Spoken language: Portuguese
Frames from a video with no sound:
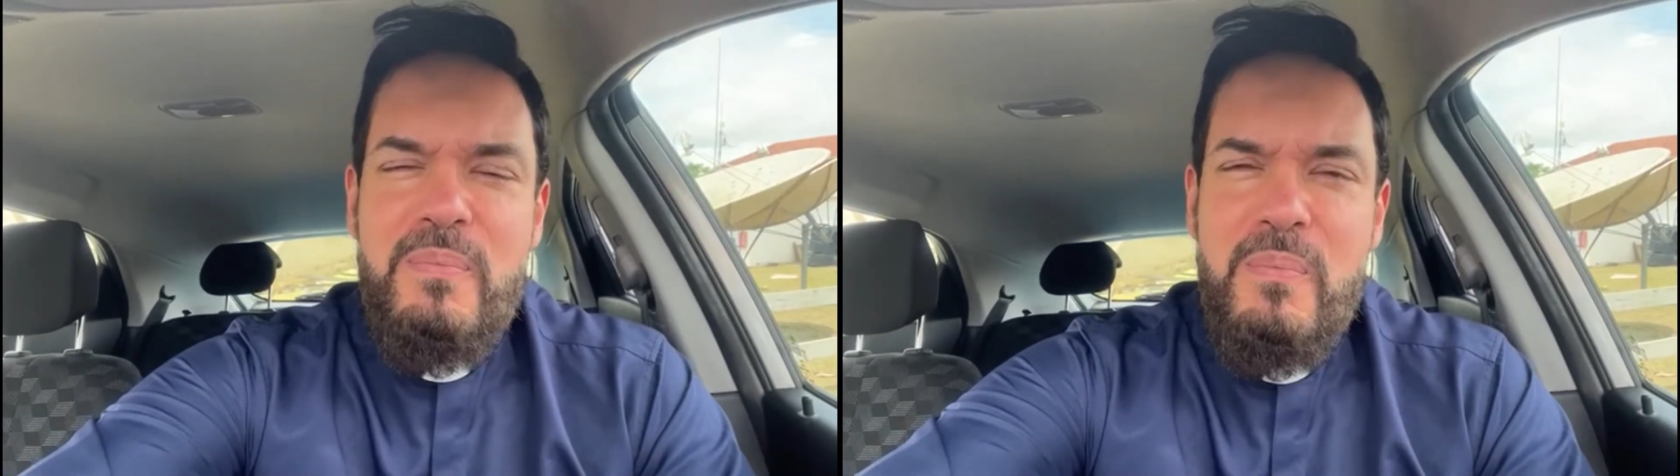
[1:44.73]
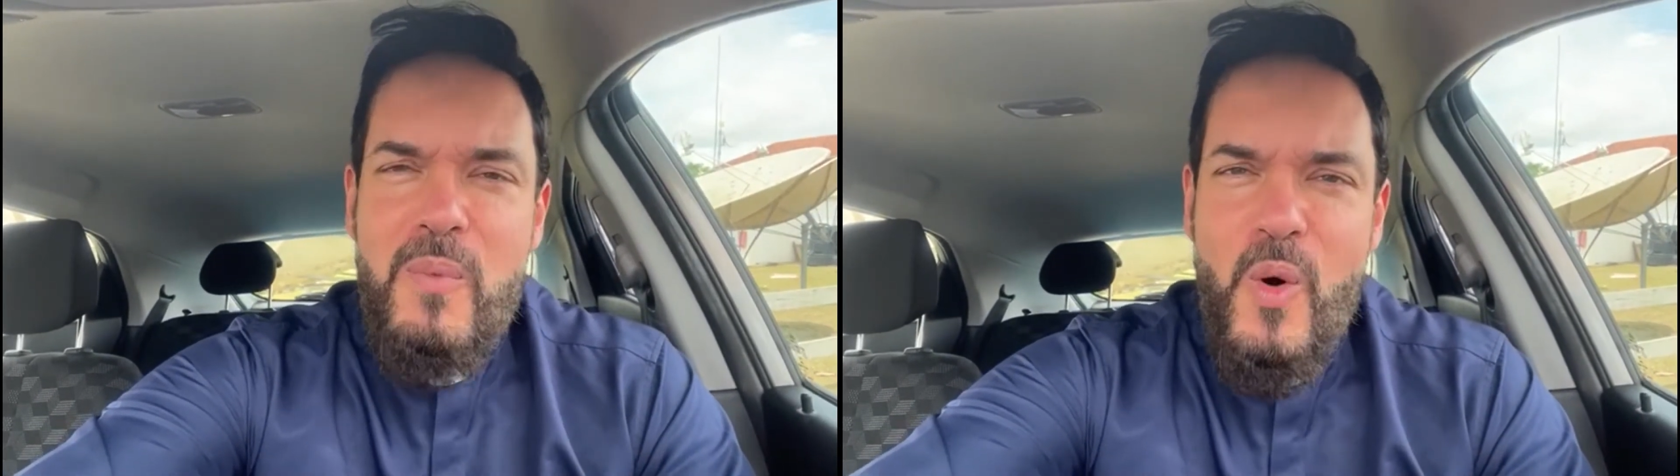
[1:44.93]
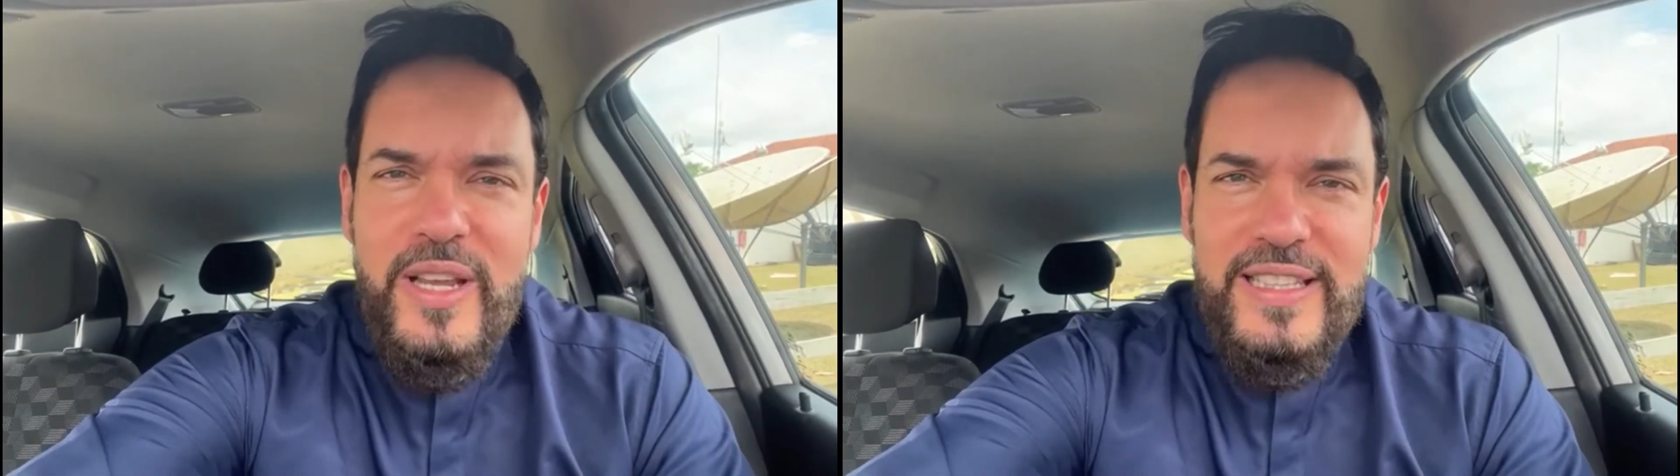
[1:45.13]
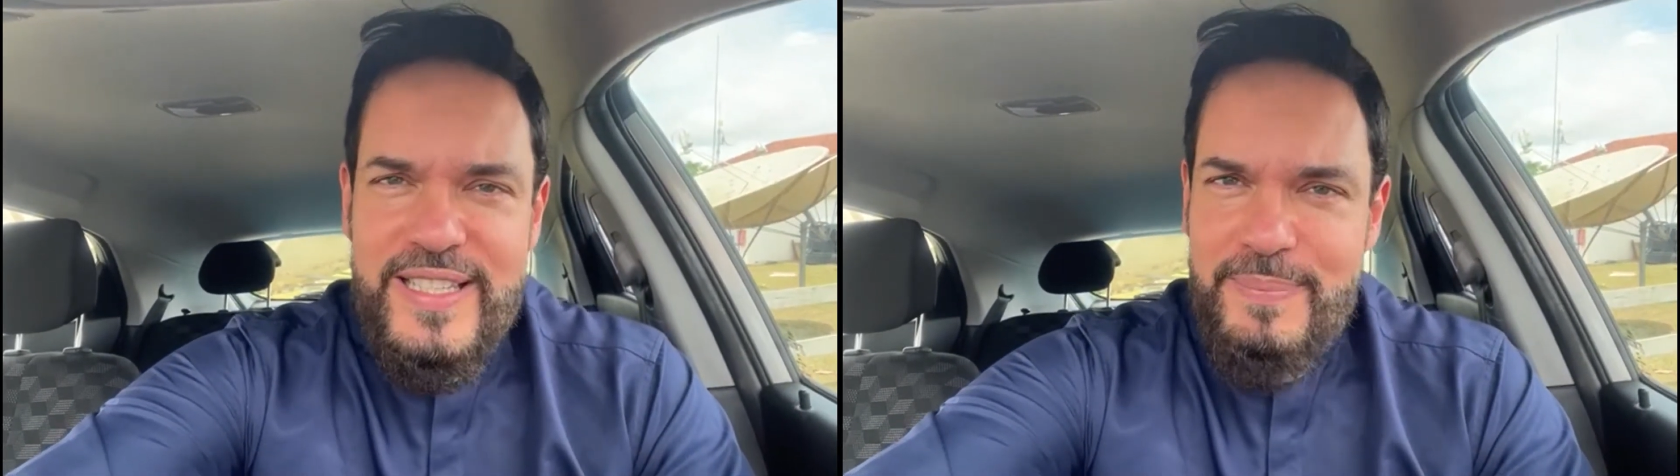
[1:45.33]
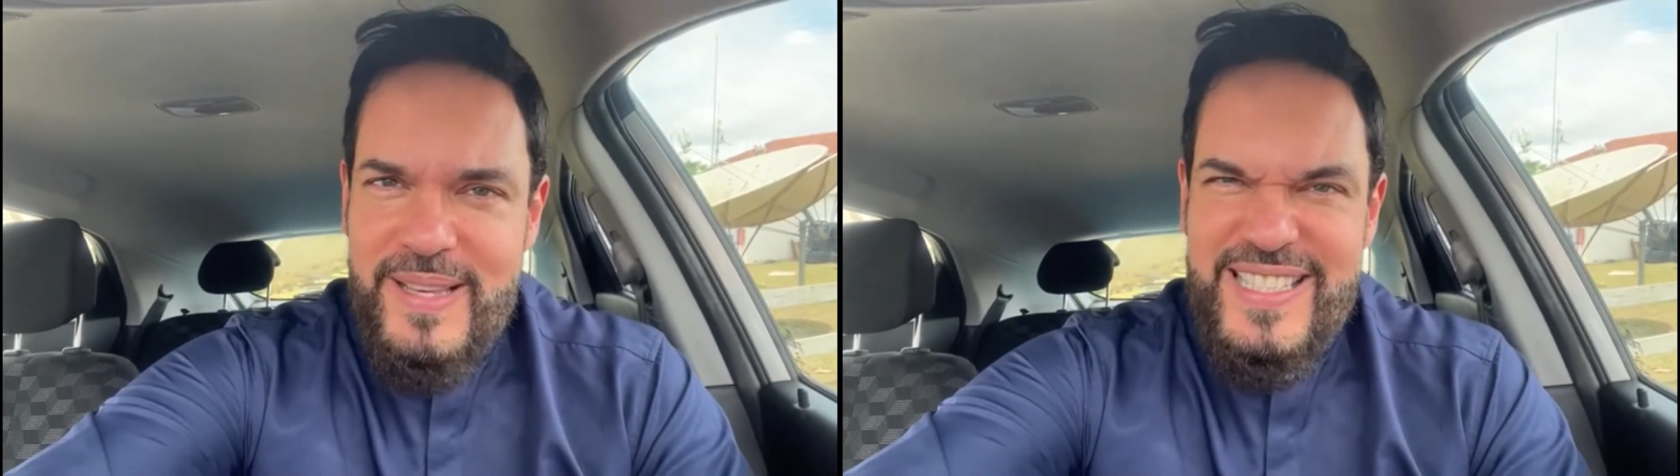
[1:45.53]

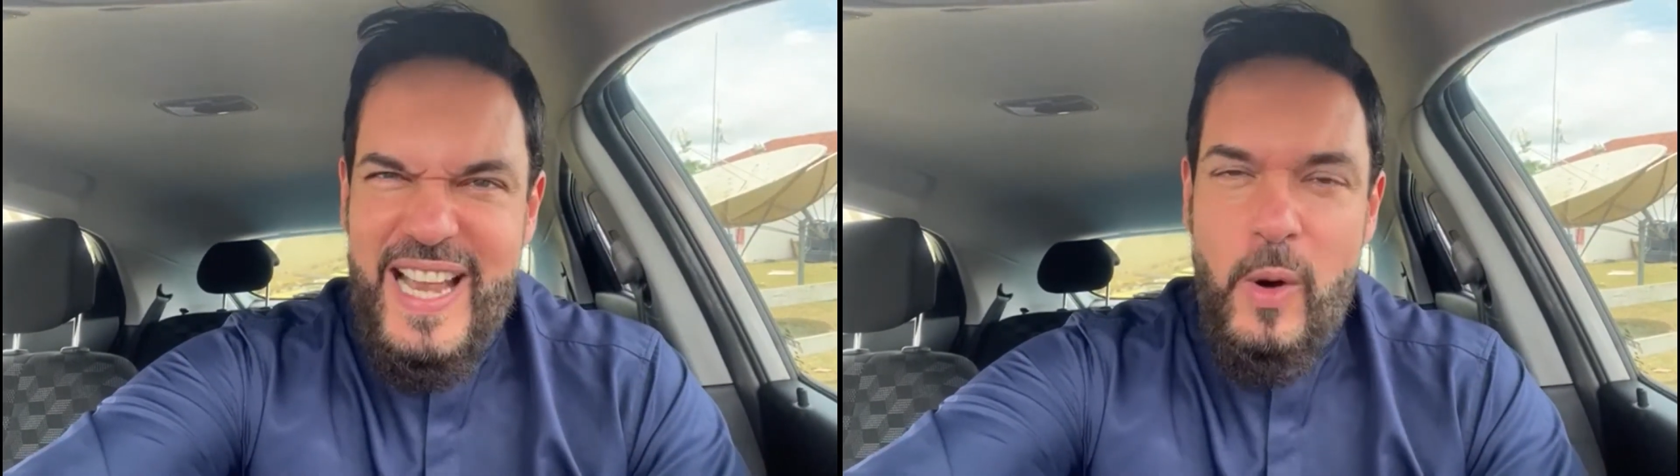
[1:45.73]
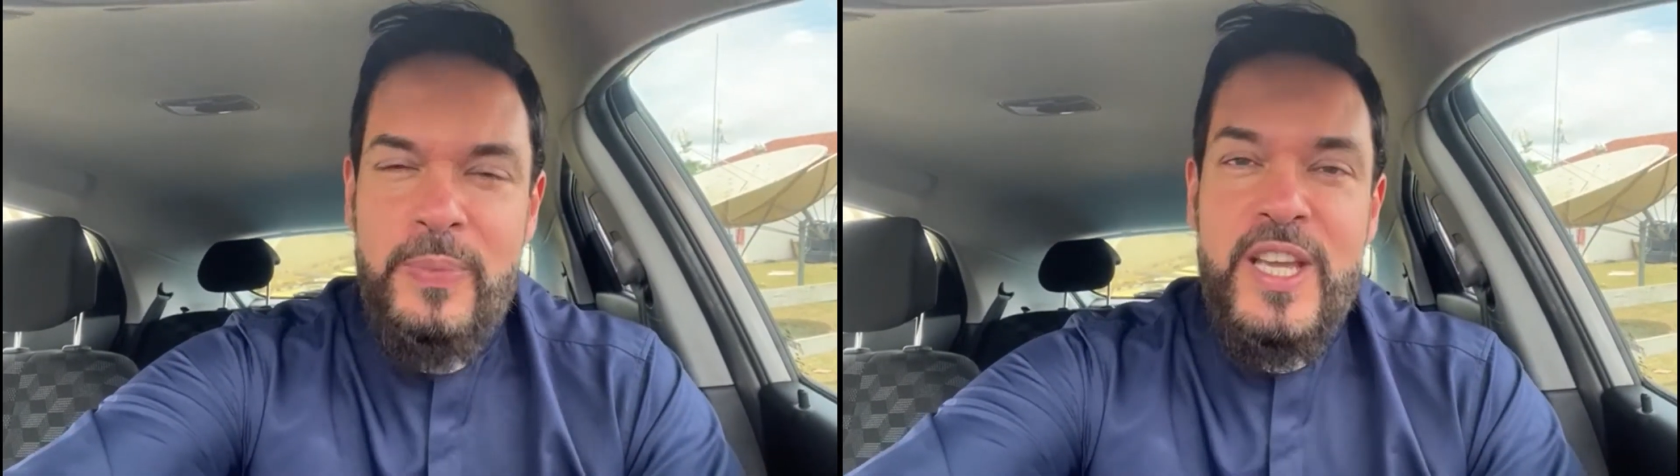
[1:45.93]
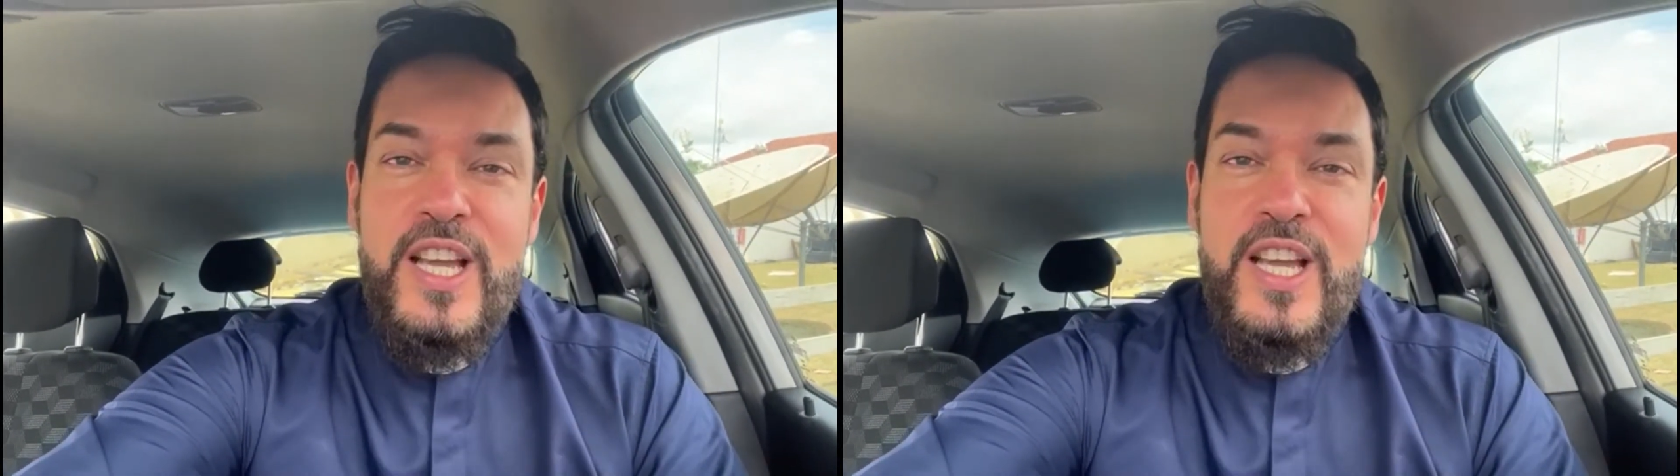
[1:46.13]
muito especial.